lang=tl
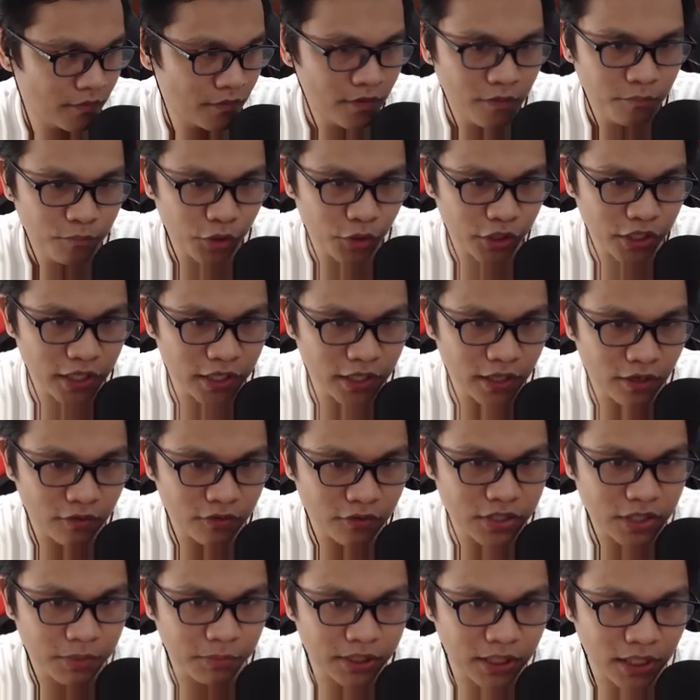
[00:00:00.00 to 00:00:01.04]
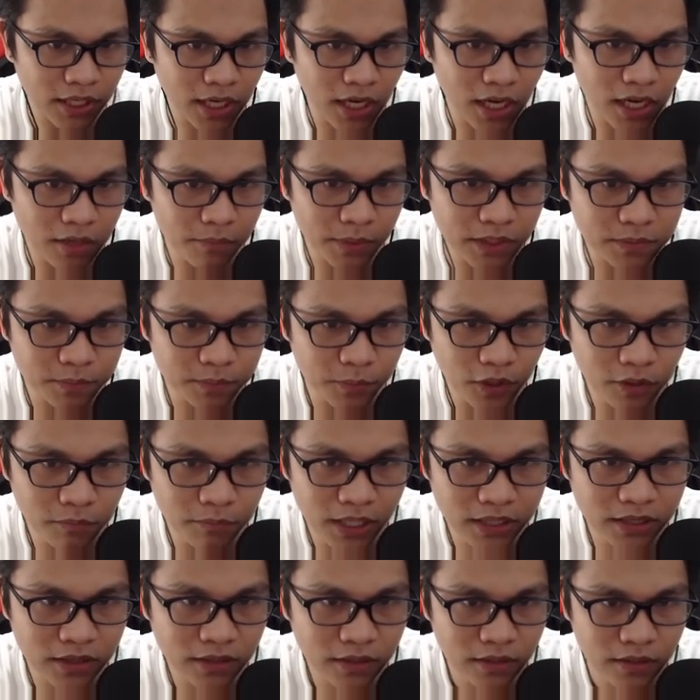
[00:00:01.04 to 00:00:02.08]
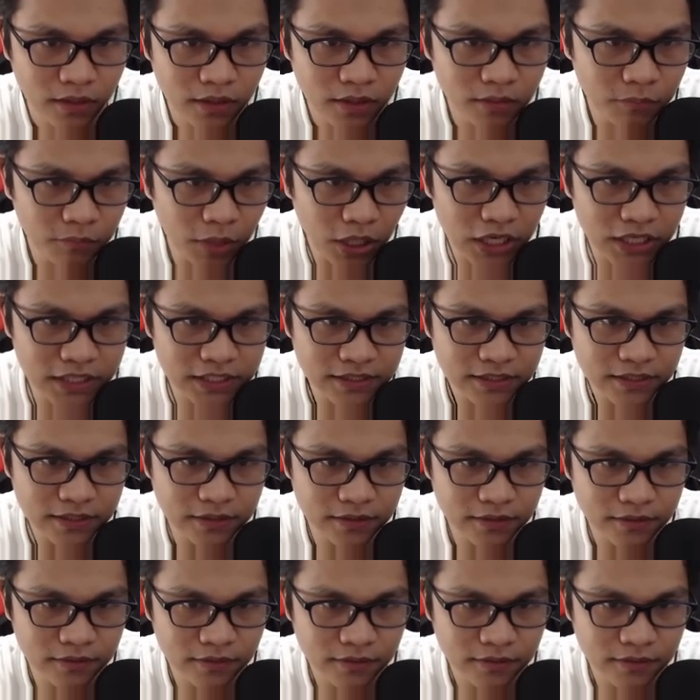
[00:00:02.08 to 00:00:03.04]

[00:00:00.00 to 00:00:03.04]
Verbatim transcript: Pwede na ako siya matagaag baseball bat. Boss!